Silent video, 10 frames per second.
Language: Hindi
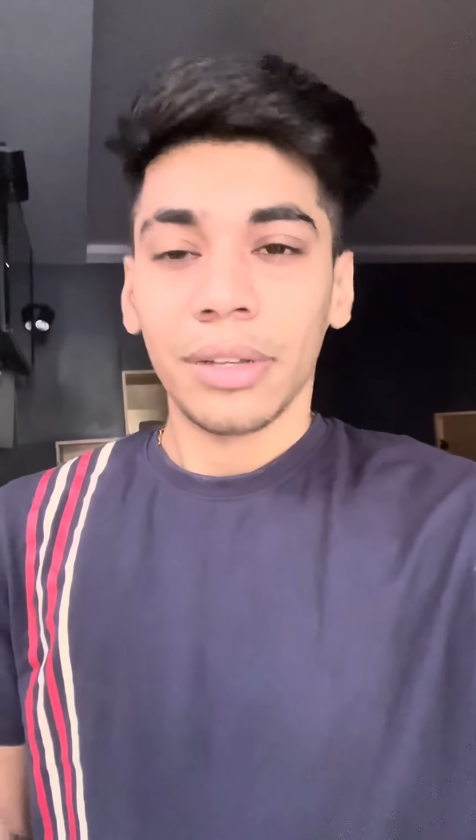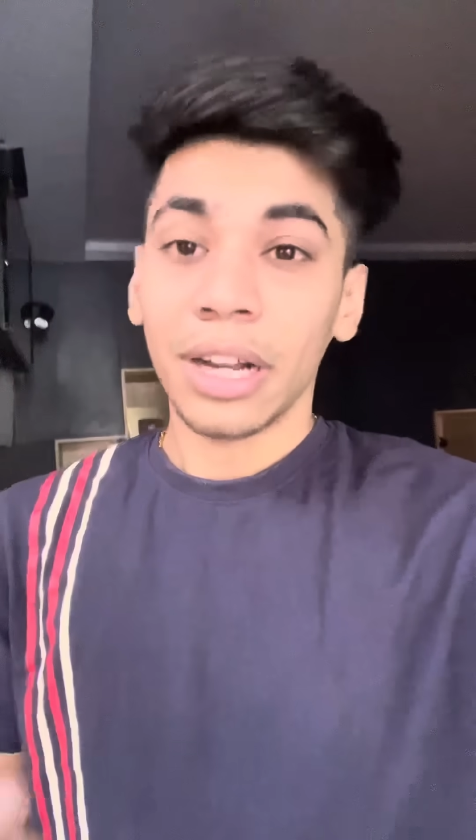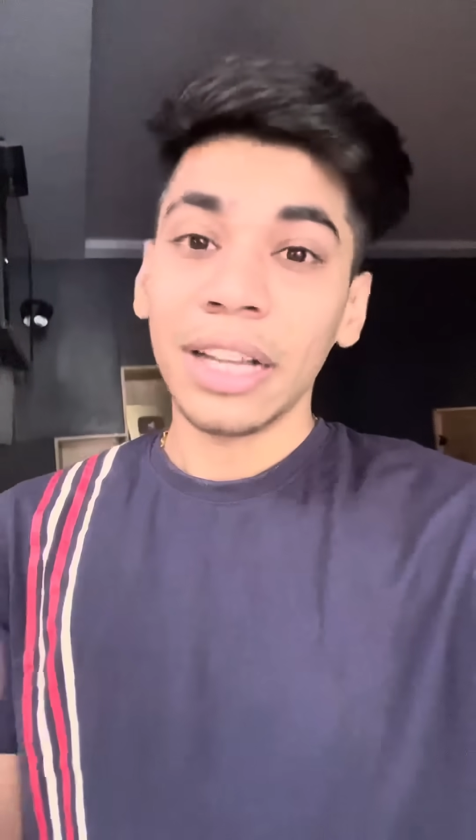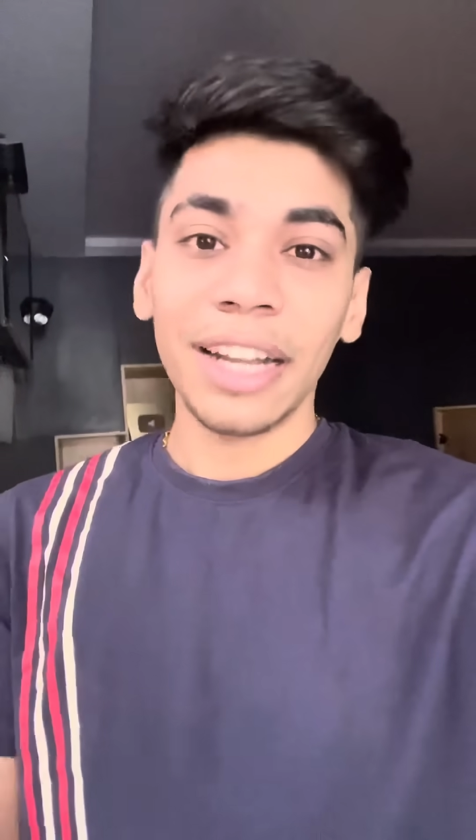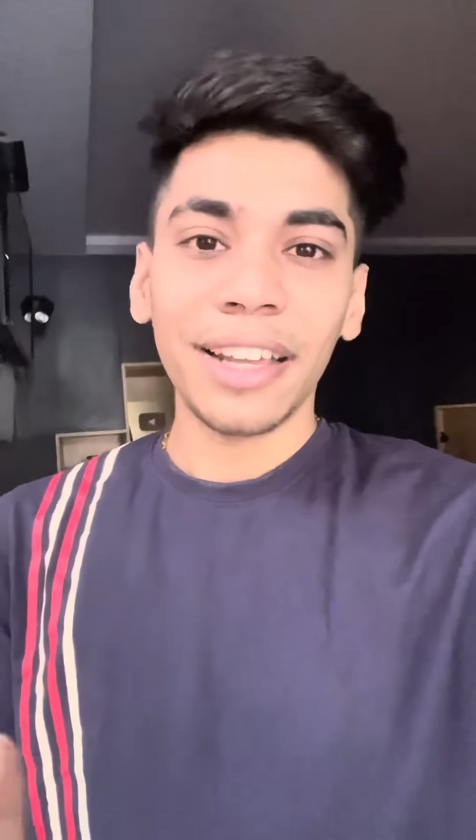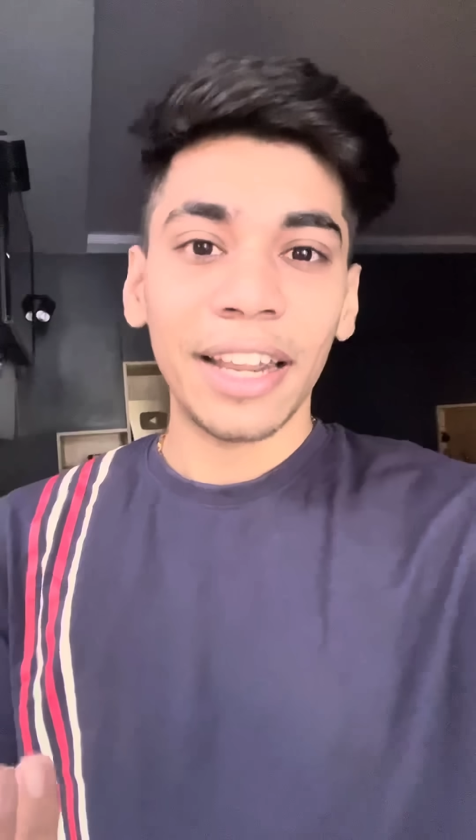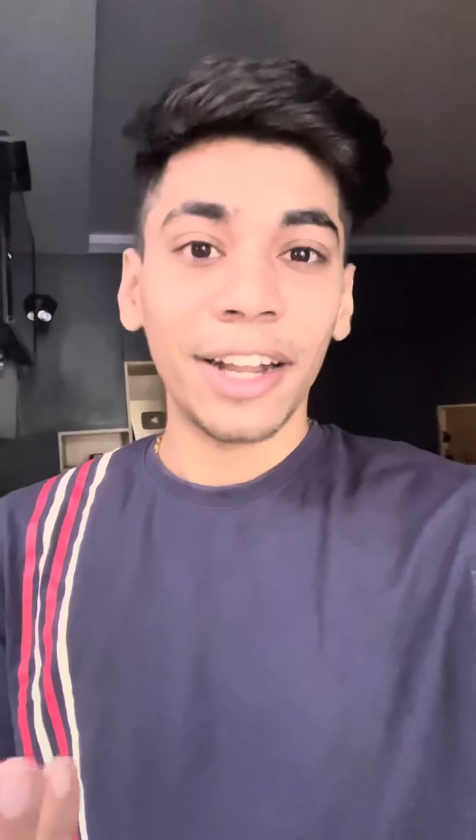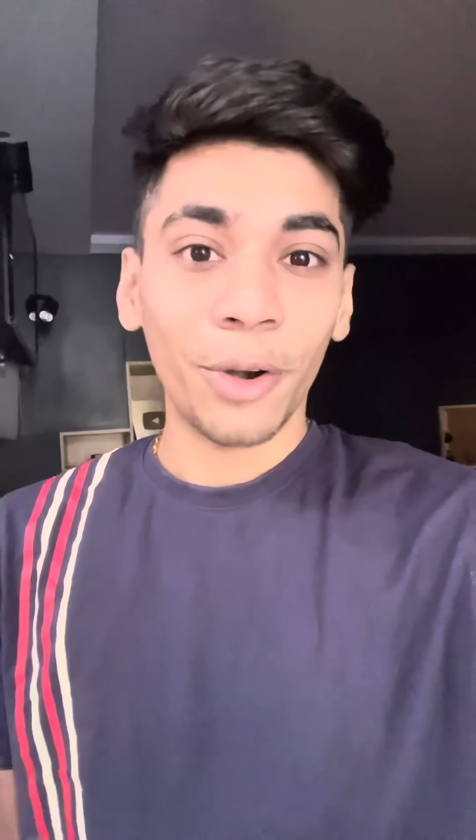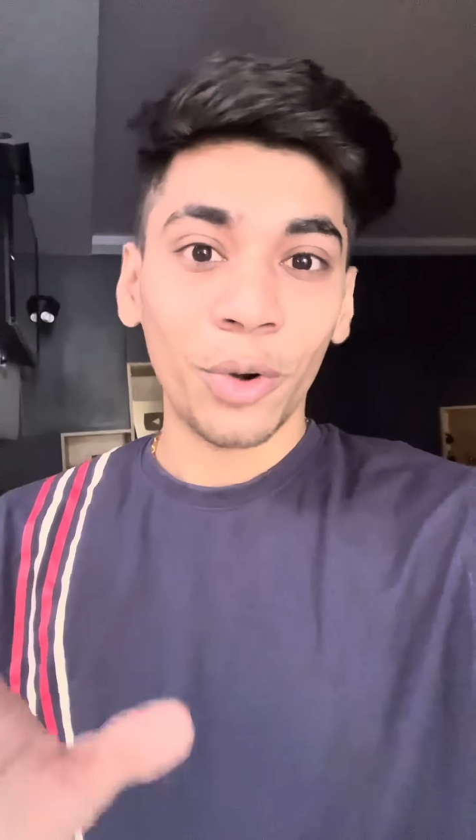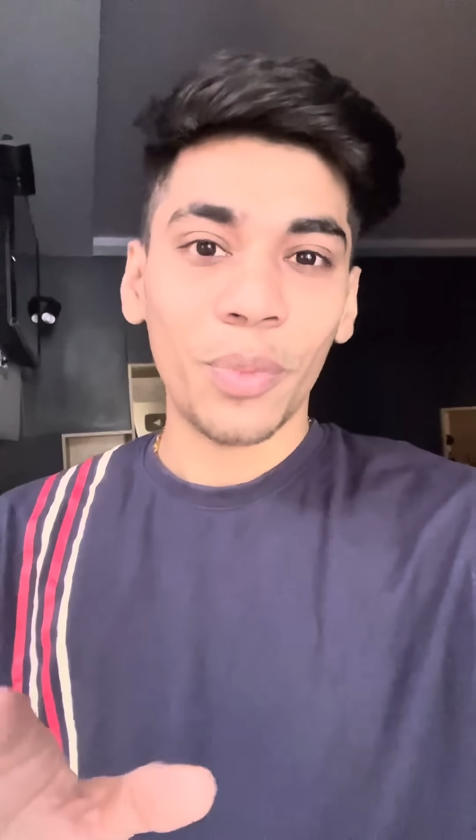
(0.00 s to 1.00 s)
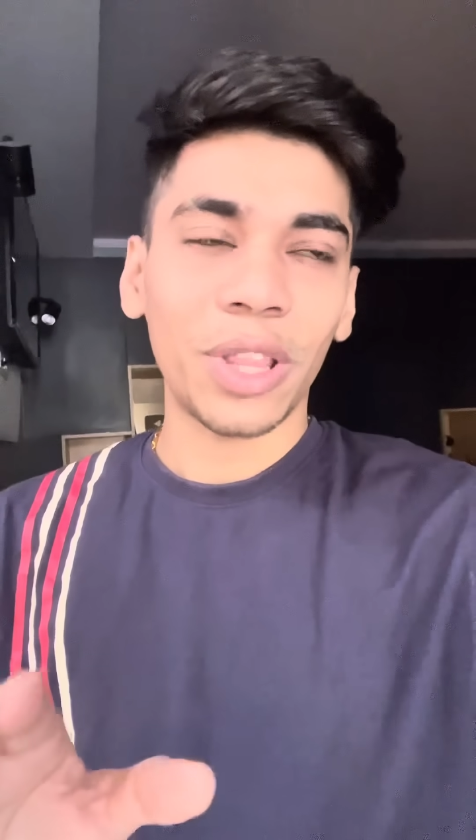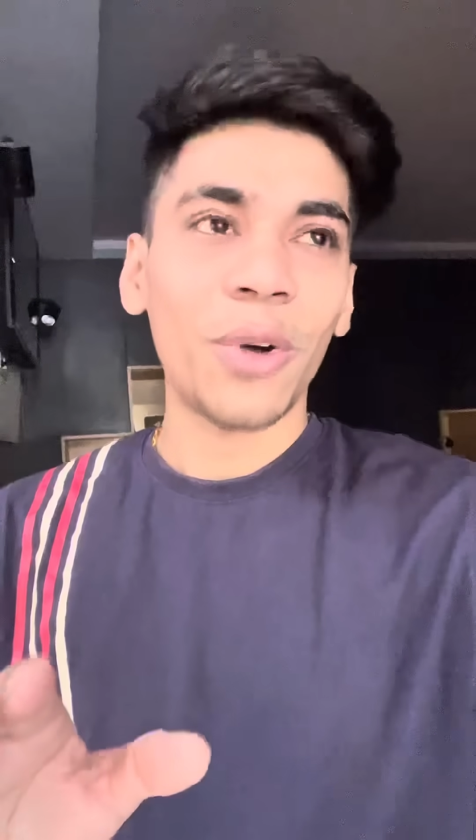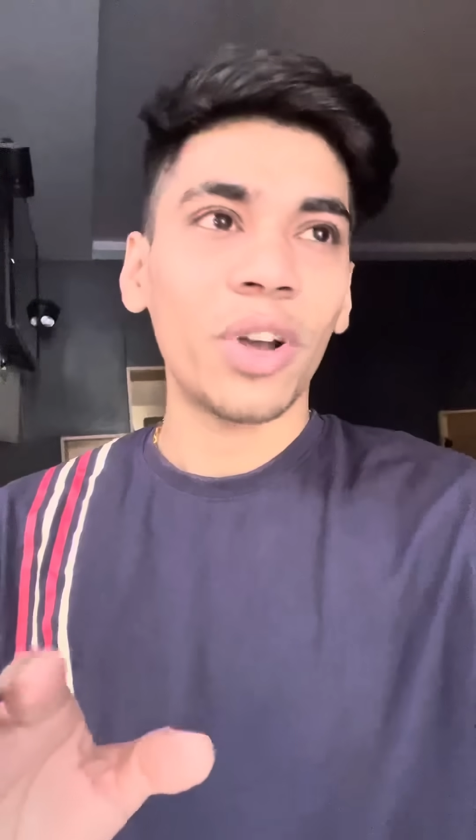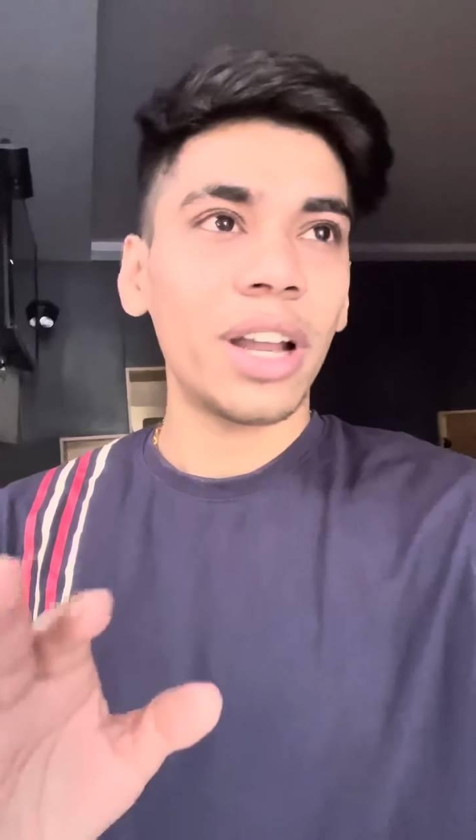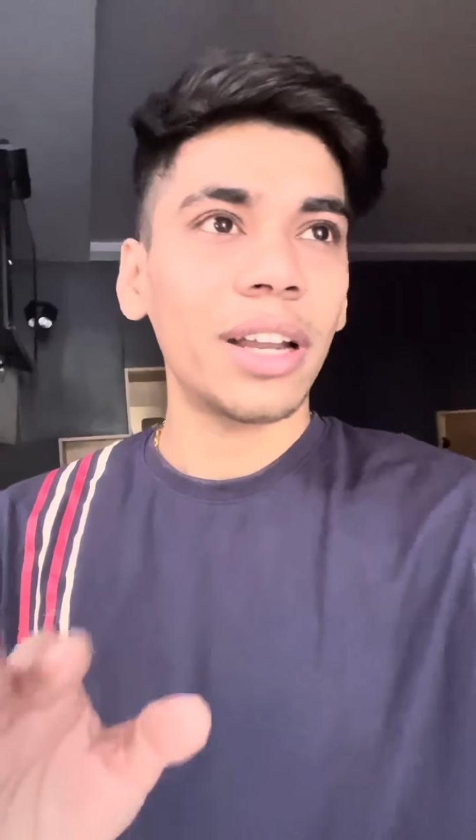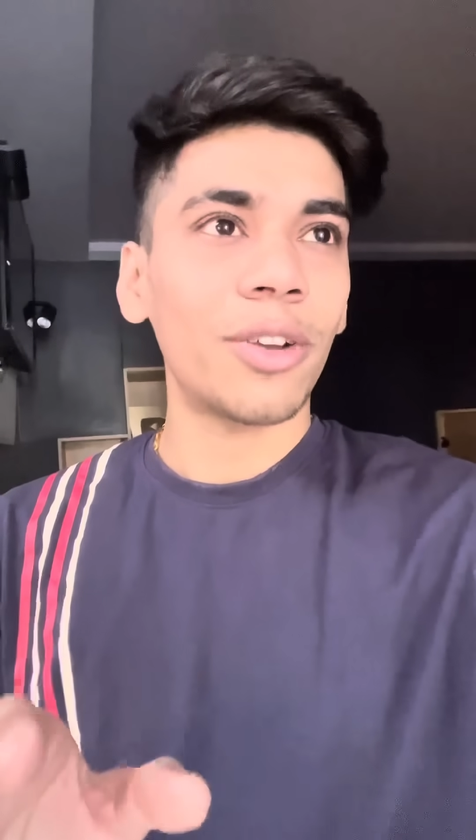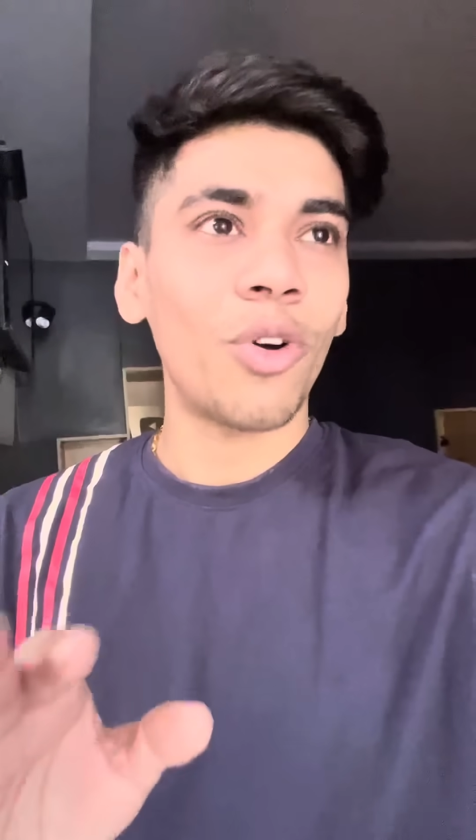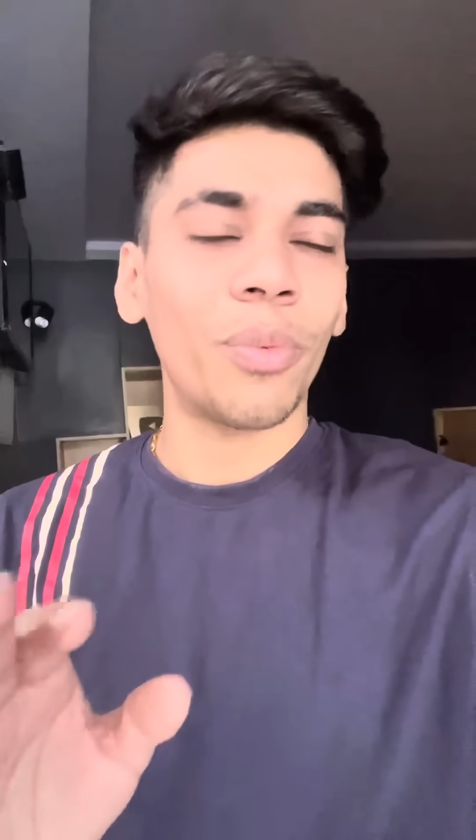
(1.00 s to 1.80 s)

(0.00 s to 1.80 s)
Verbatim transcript: कंटेंट क्रिएटर उनको पता होगा यार ये